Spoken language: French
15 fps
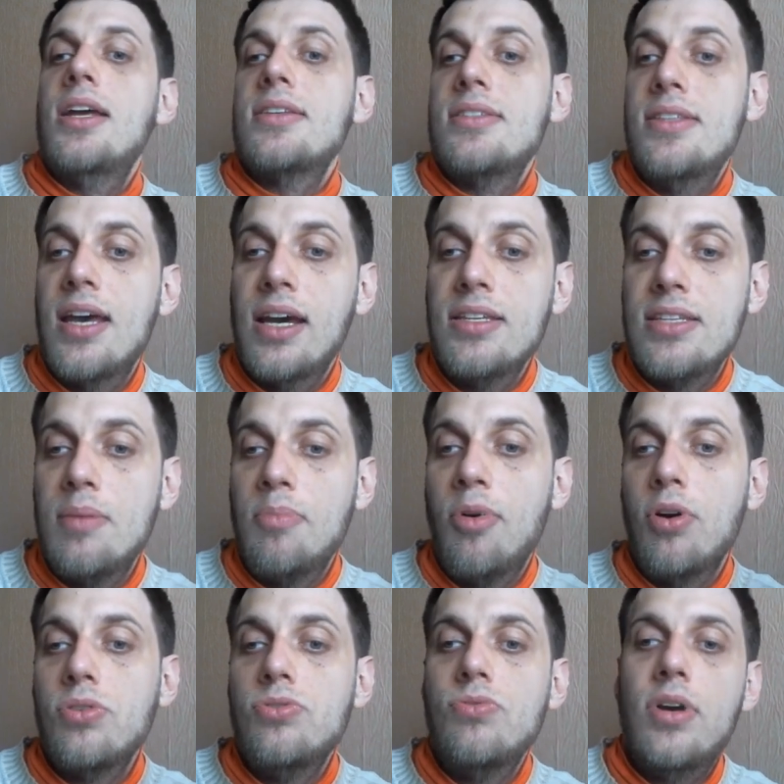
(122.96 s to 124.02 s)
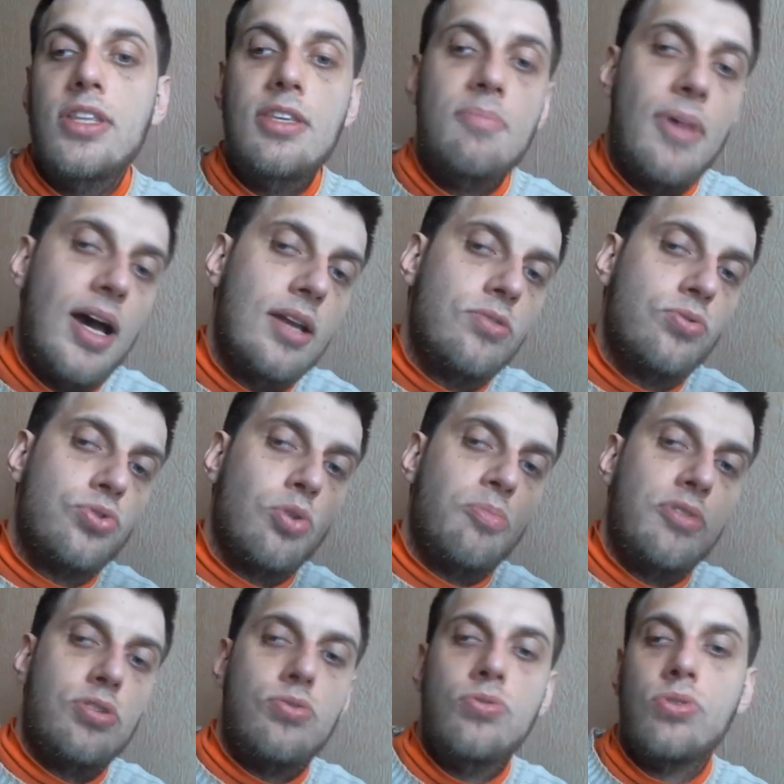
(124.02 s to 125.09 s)
il a scénarisé Brand New Animal, toujours pour
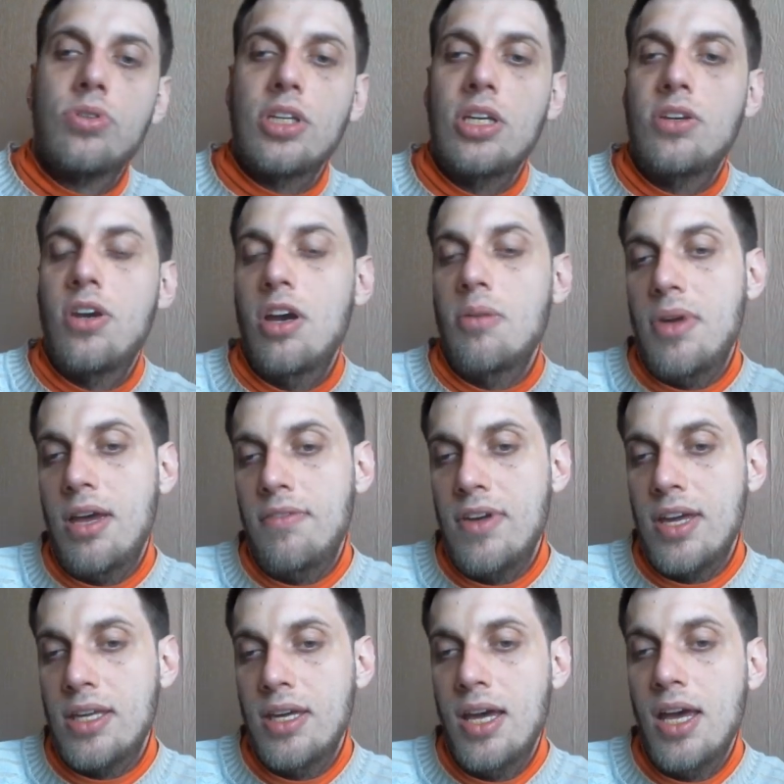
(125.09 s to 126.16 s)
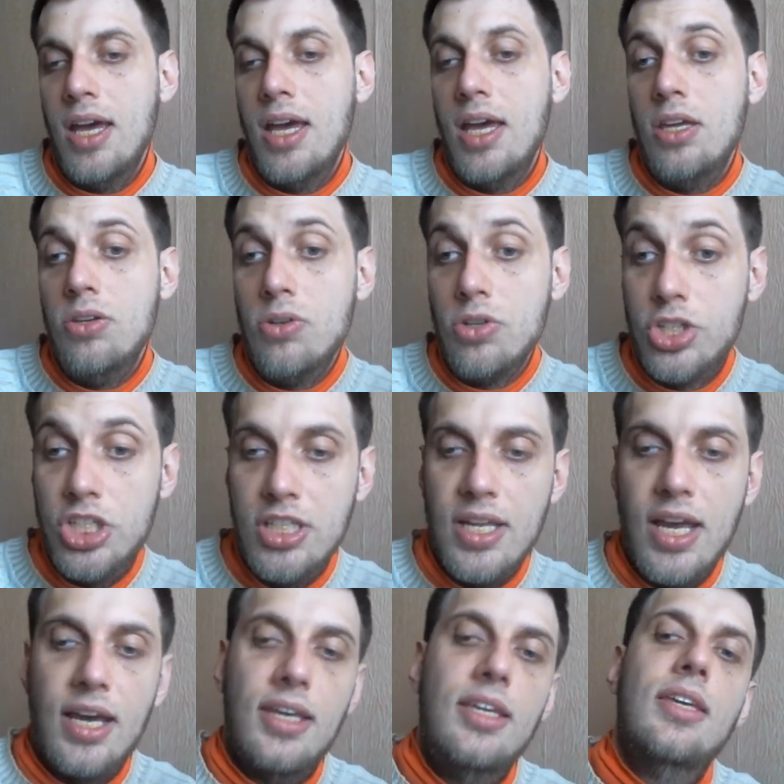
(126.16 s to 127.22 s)
les studios Trigger, mais avec
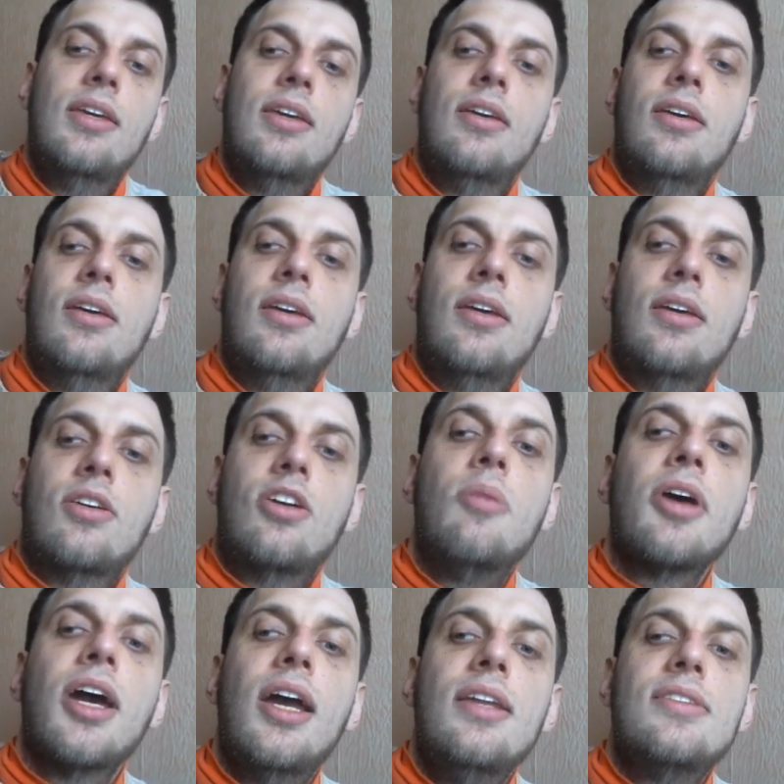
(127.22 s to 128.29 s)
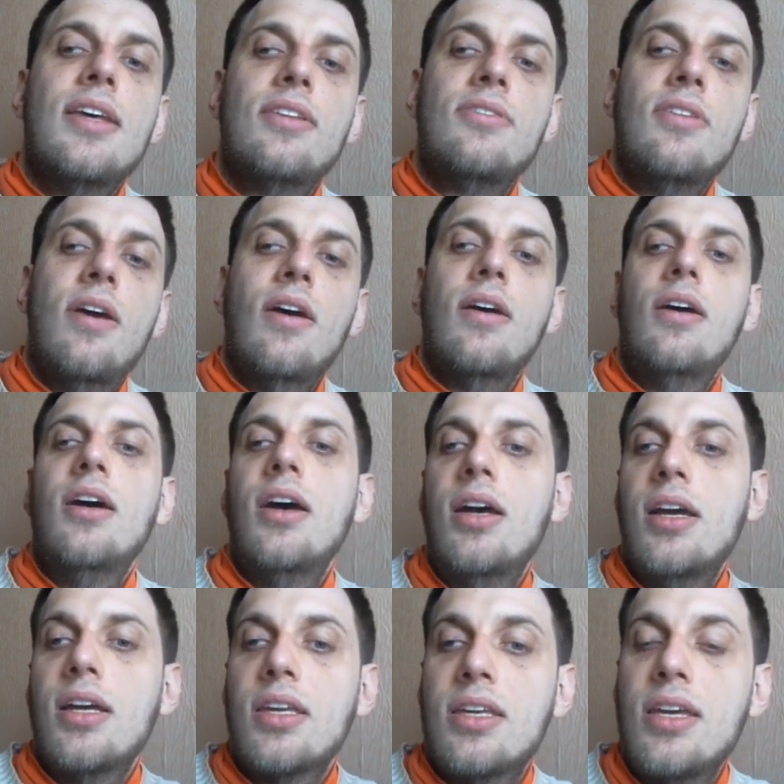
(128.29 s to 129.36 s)
Yoshinari, comme réalisateur,
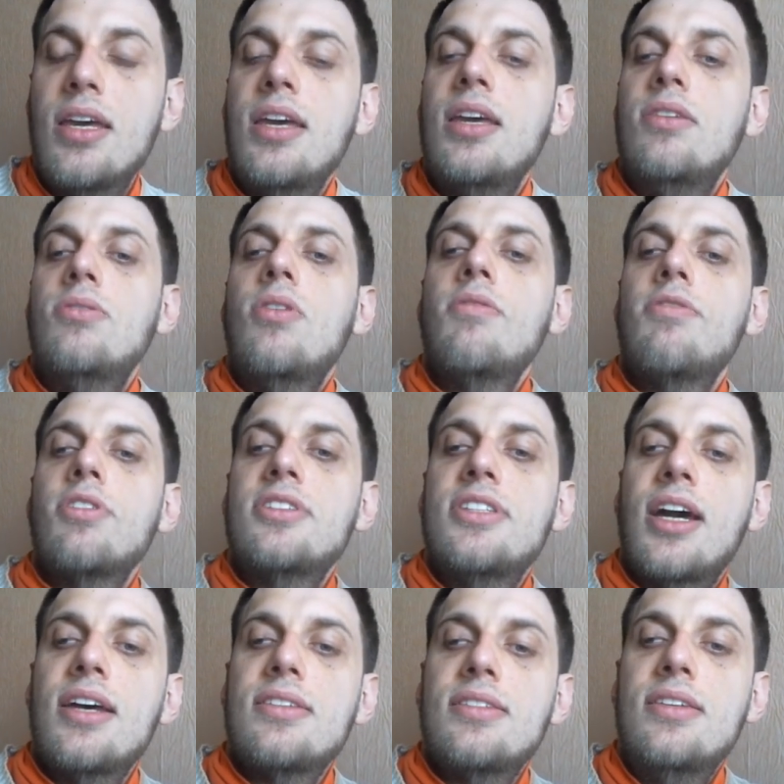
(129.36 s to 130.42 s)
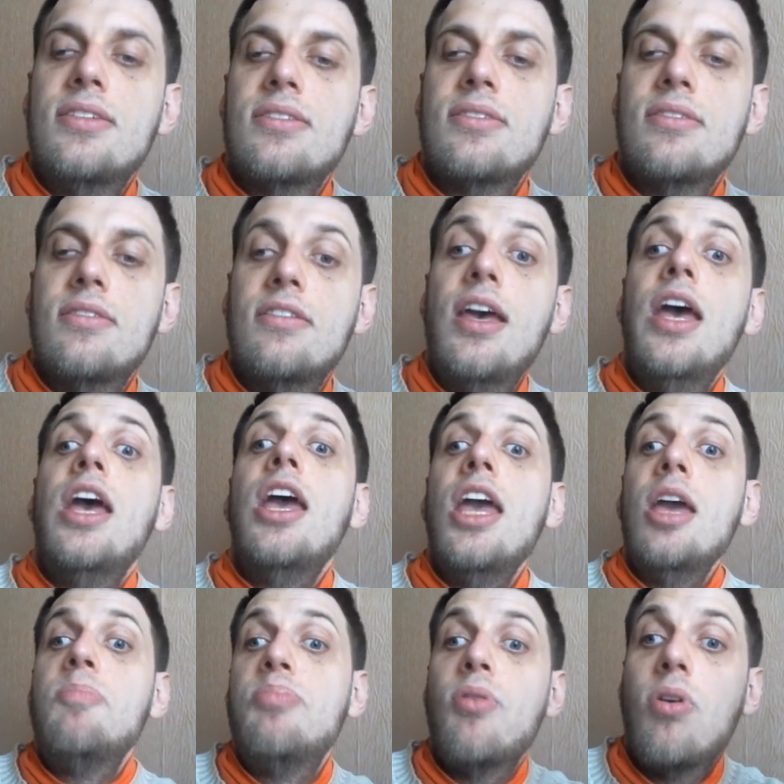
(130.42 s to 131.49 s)
qui est une œuvre antiraciste.
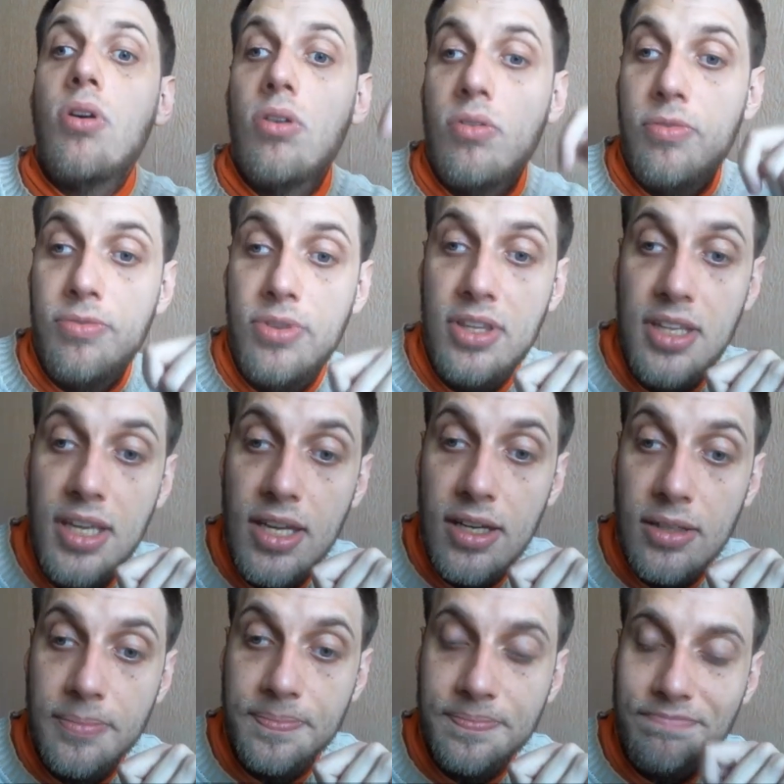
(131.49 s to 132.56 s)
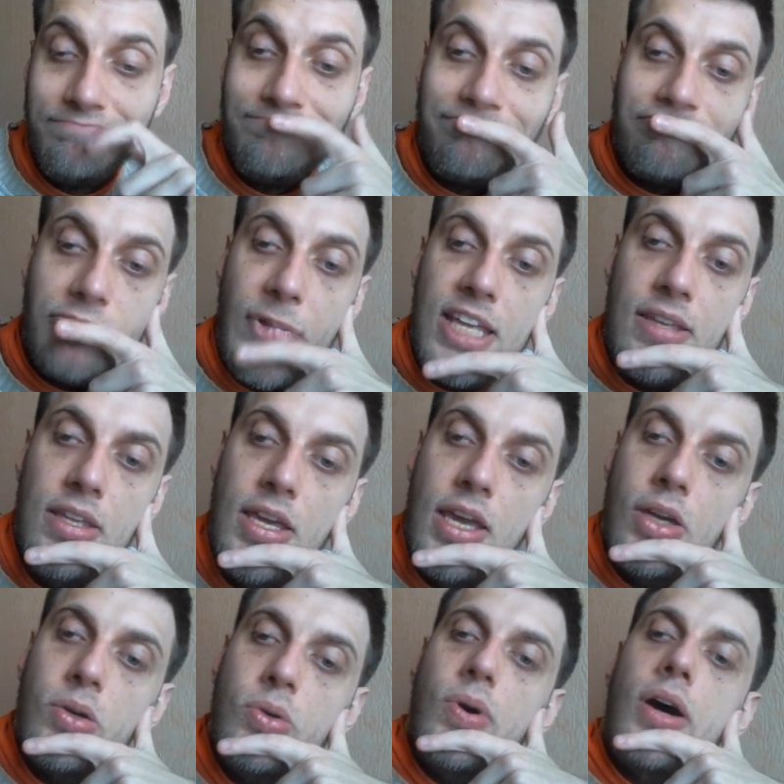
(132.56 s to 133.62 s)
Et pour en finir, il
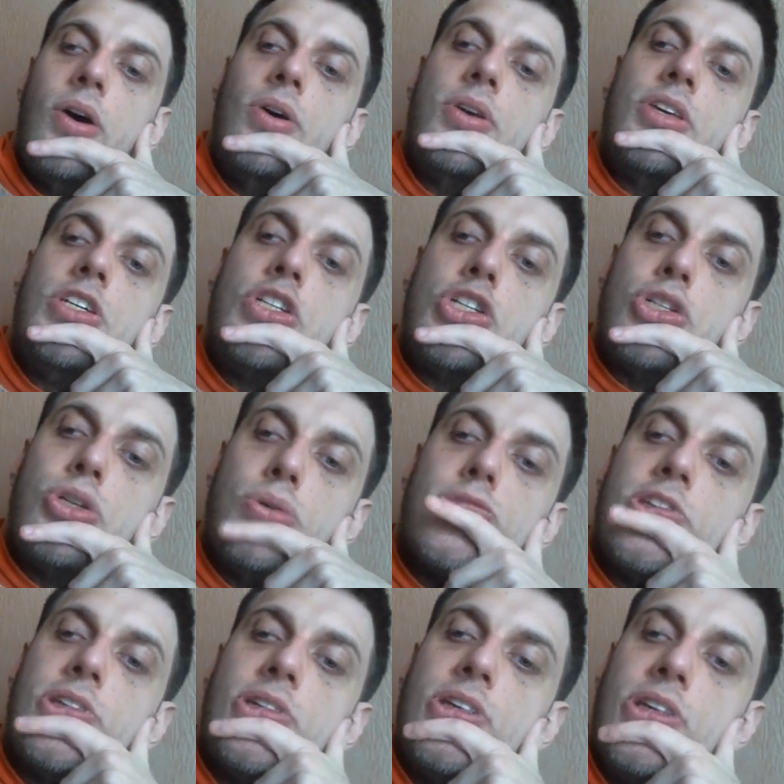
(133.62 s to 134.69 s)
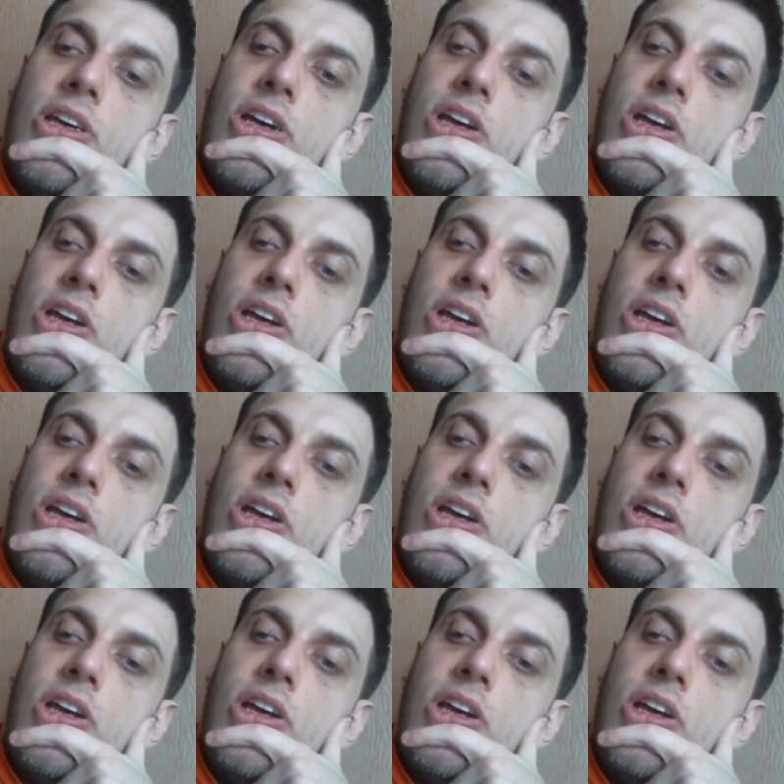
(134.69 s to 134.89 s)
y a qui chante